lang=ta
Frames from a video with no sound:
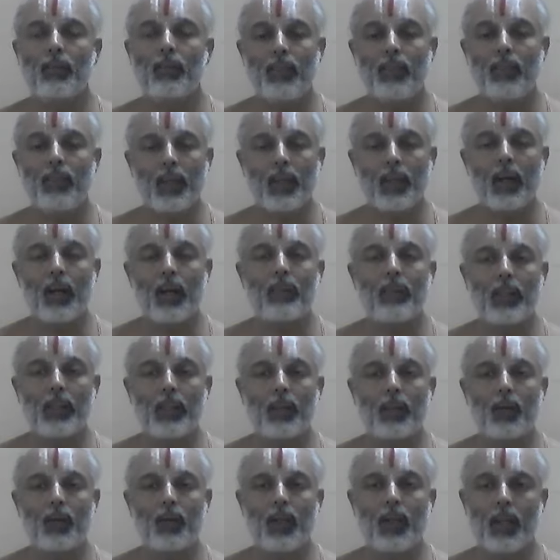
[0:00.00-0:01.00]
விதியாக
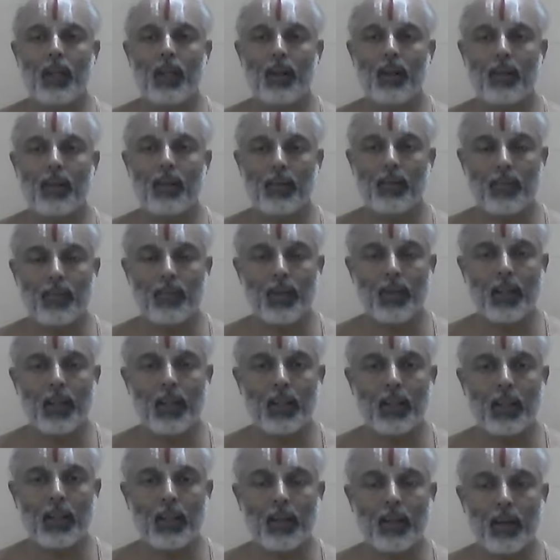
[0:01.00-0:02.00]
வைத்துக் கொண்டிருக்கிறார்
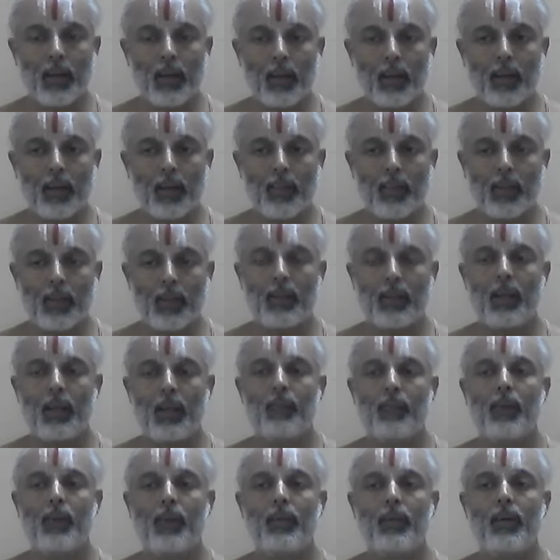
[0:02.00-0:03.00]
சம்சாரத்திலே நன்றாக விரக்தி
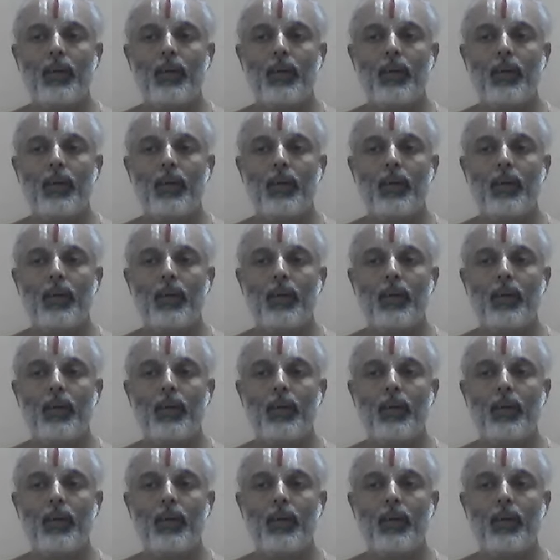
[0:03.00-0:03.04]
ஏற்பட